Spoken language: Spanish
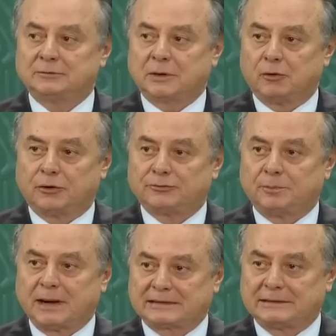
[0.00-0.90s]
las mejores
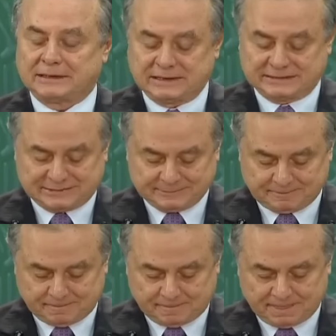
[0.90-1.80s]
prácticas.
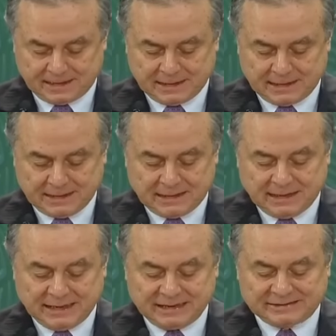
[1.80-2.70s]

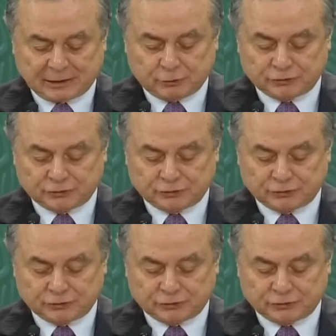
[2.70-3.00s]
En este